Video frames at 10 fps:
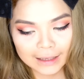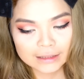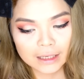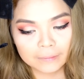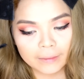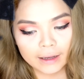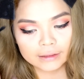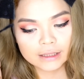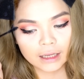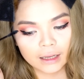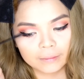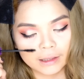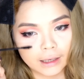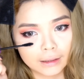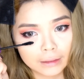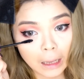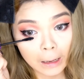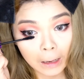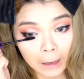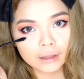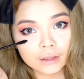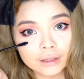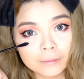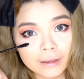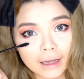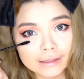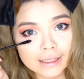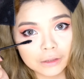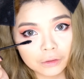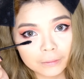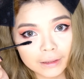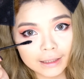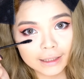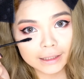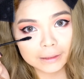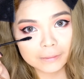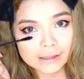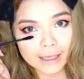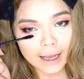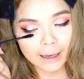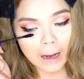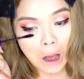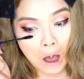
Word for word: Kasi ang pangit sa camera. Kaya din ba guys, gano'n kayo maglagay ng mascara?